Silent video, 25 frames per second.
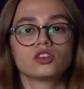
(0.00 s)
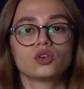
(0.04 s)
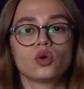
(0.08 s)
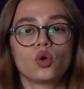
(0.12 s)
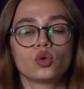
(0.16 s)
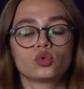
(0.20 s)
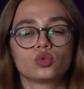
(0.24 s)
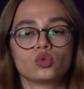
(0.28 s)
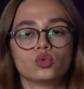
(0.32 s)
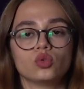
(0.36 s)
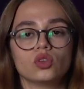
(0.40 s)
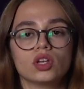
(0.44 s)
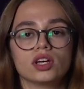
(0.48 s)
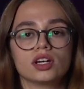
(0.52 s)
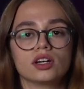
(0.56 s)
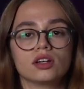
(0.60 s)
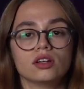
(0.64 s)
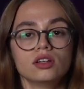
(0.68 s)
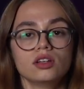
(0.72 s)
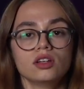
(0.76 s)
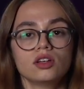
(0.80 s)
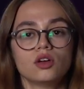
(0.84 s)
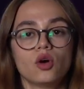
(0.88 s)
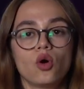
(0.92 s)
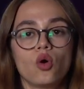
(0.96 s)
odunları
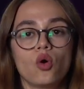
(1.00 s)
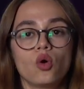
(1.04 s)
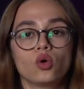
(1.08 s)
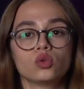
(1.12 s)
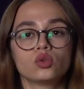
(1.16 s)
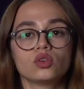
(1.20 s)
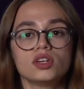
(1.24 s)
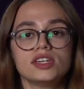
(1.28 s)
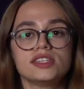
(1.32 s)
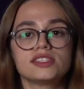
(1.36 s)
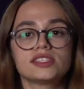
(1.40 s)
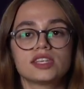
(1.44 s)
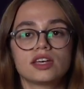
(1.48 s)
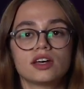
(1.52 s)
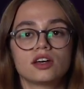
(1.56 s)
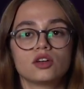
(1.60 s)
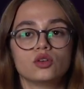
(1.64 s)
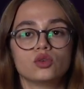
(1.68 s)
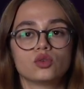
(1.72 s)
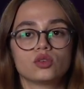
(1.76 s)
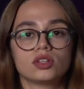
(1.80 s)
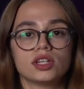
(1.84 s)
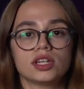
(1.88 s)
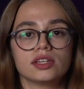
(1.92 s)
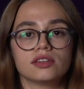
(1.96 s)
oğlu İsa
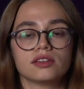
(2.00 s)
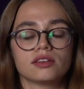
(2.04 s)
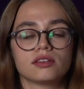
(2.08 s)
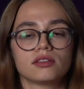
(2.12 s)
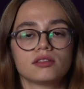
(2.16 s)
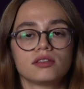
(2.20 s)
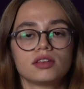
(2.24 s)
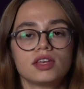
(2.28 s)
yükledi.